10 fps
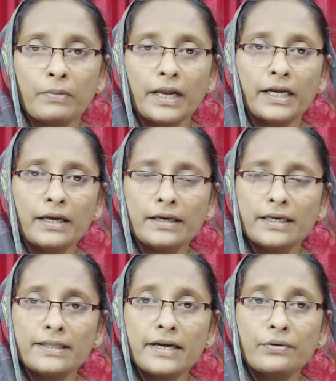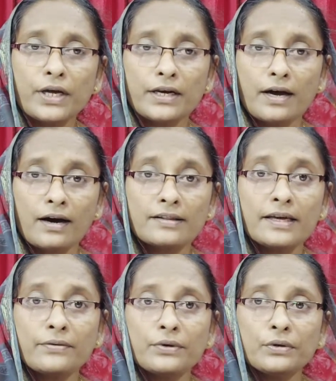మరి నీ దేవుడే నా
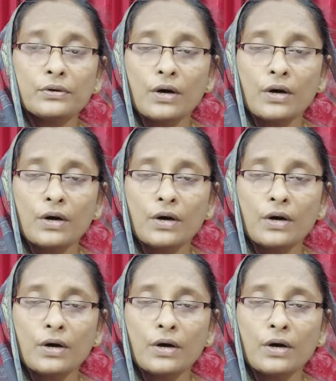దేవుడు